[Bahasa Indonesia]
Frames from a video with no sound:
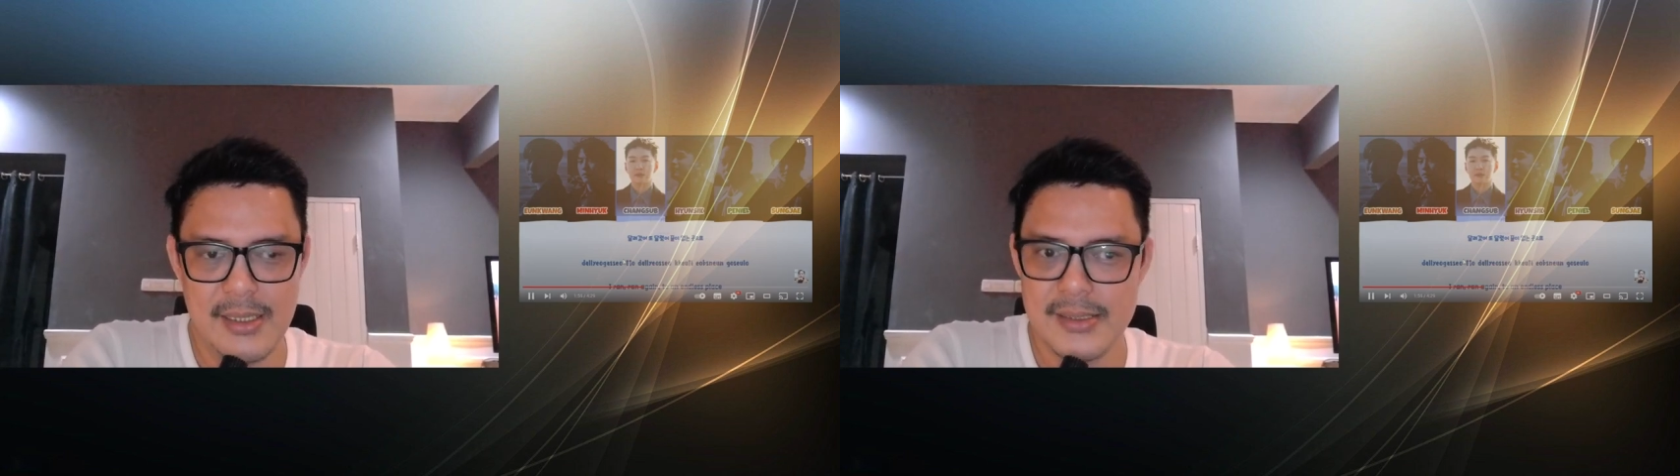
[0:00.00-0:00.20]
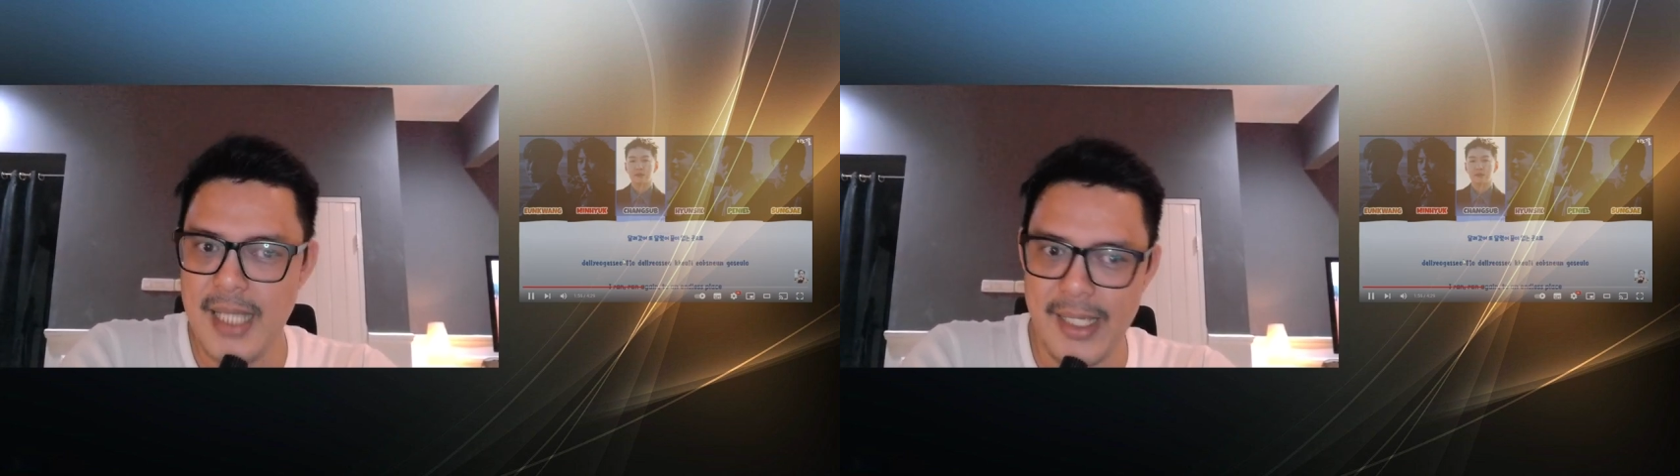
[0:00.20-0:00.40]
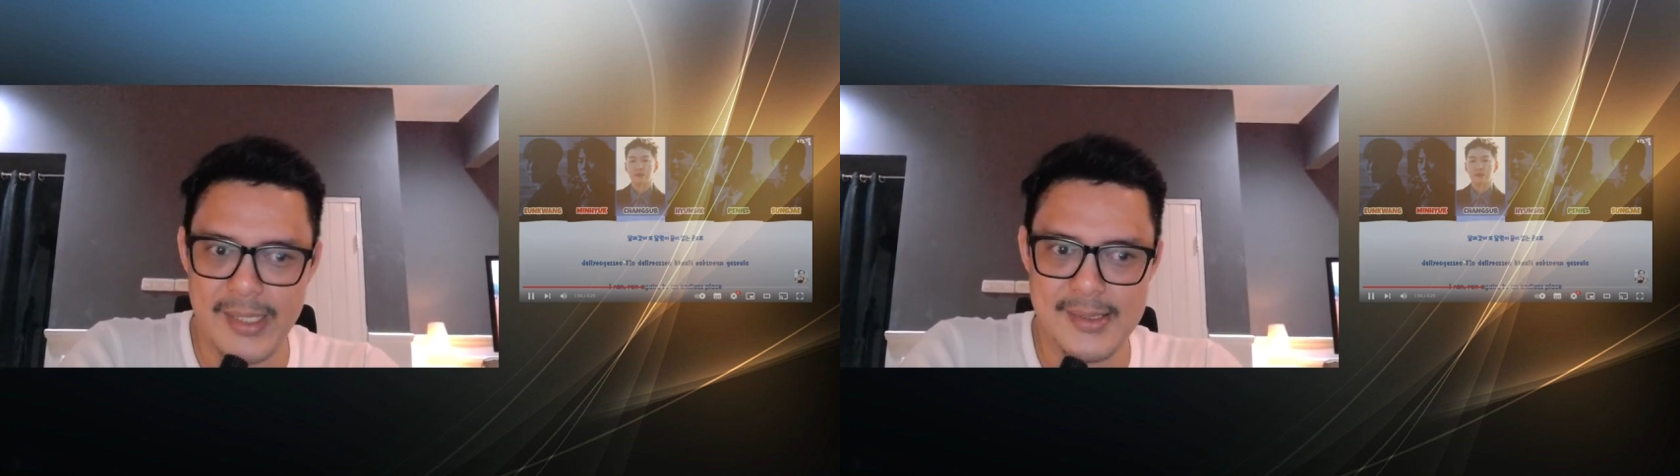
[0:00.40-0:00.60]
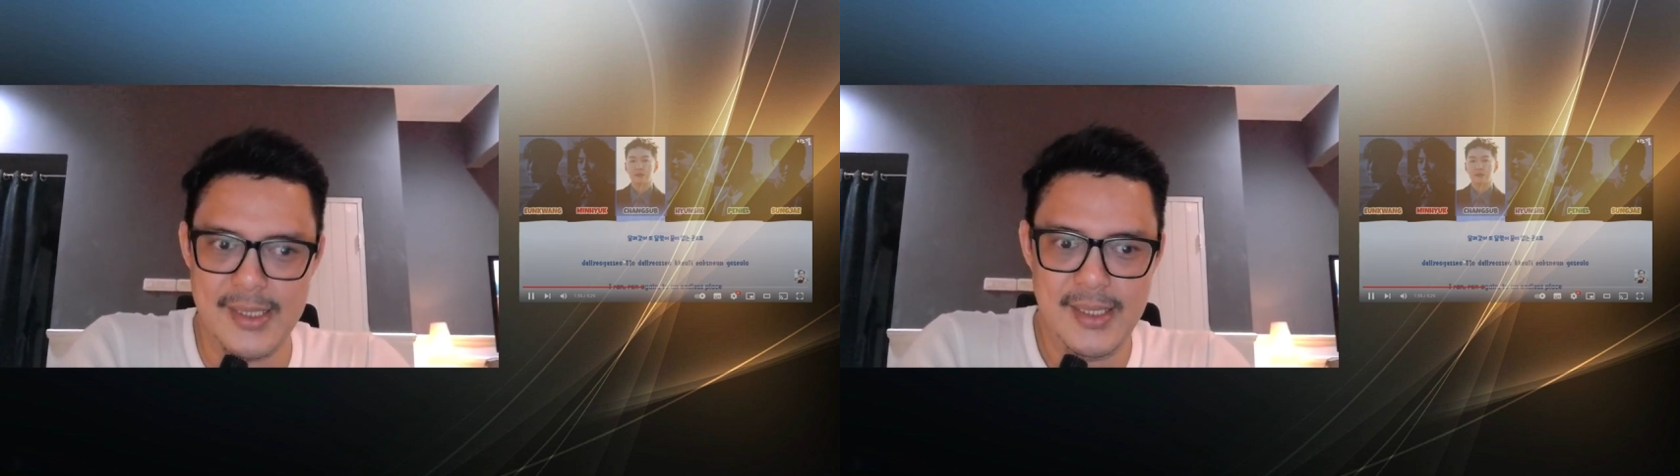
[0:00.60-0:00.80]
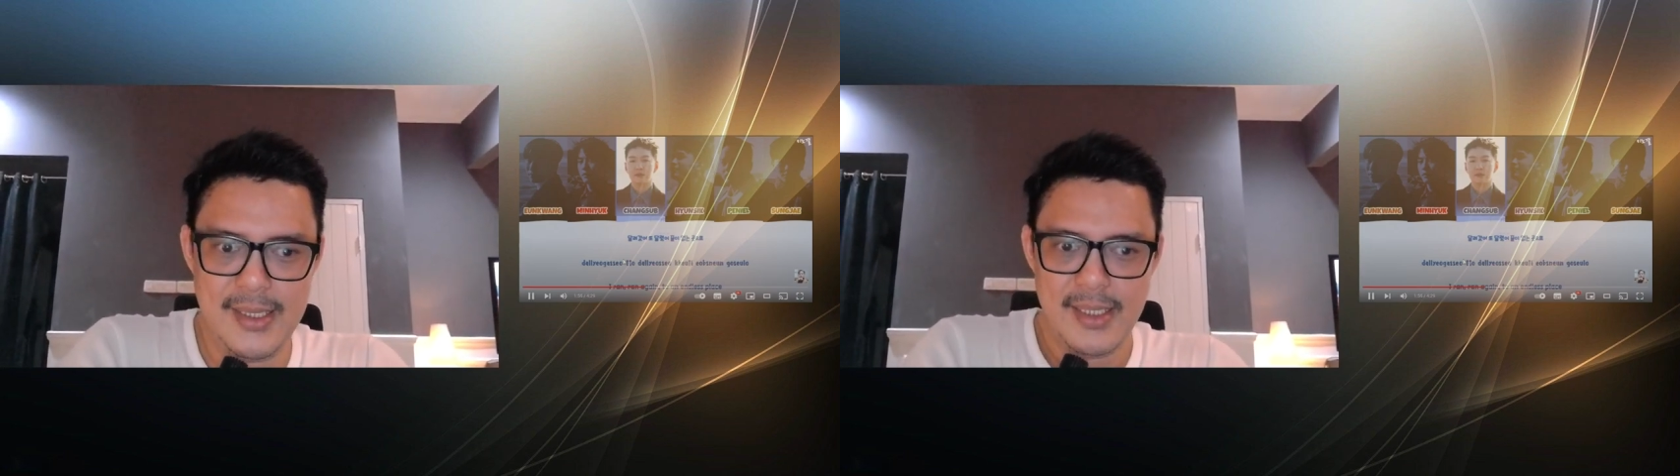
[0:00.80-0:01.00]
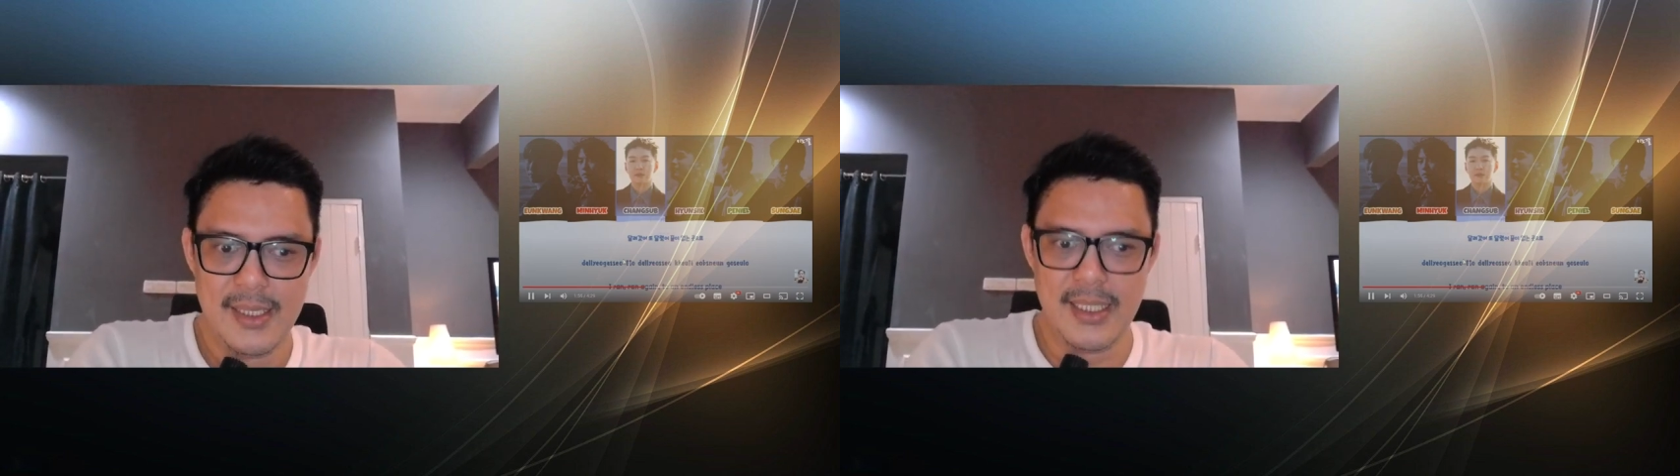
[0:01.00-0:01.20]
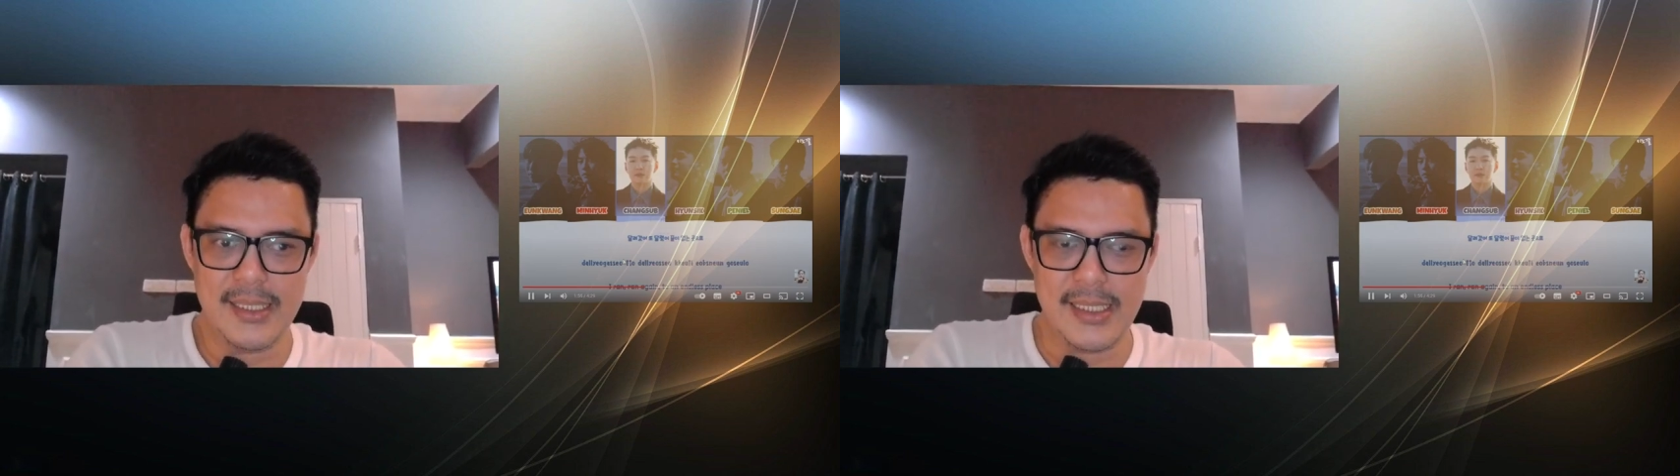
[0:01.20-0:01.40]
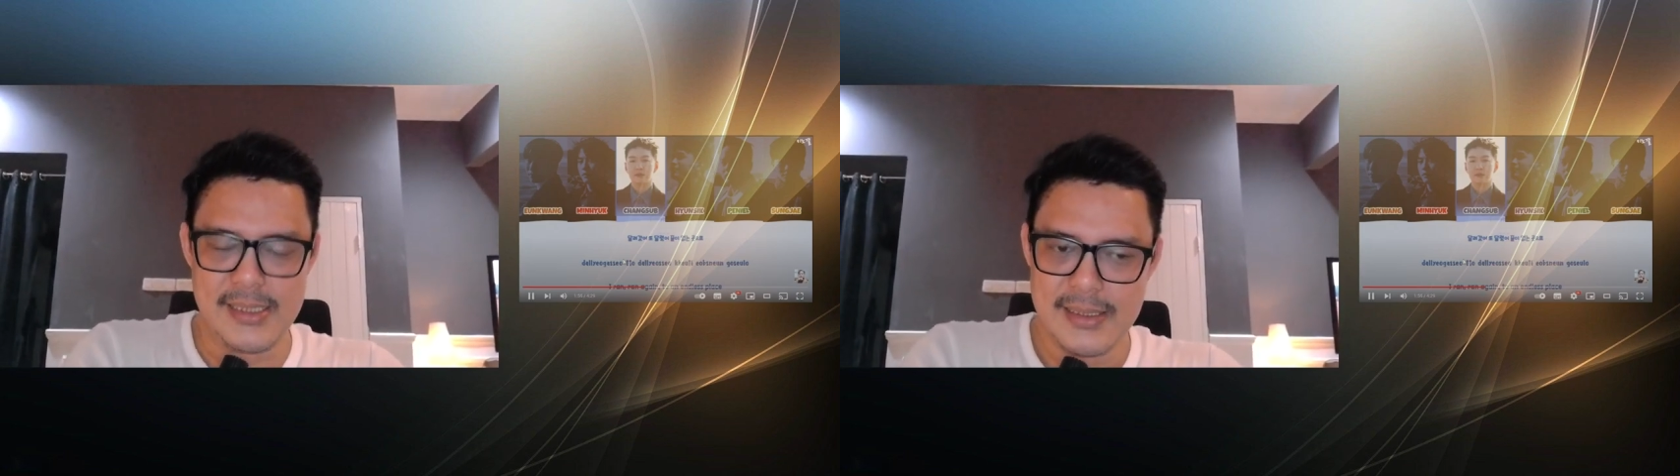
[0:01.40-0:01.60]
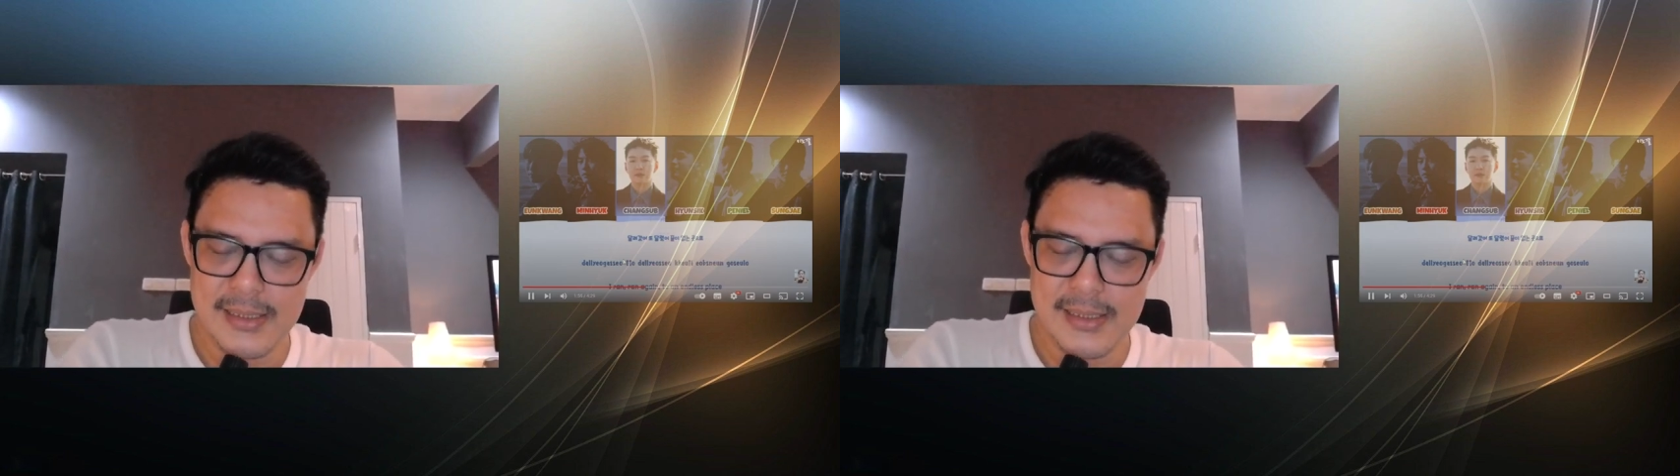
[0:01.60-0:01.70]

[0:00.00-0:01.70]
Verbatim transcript: Sakit sih. Lihat ya guys.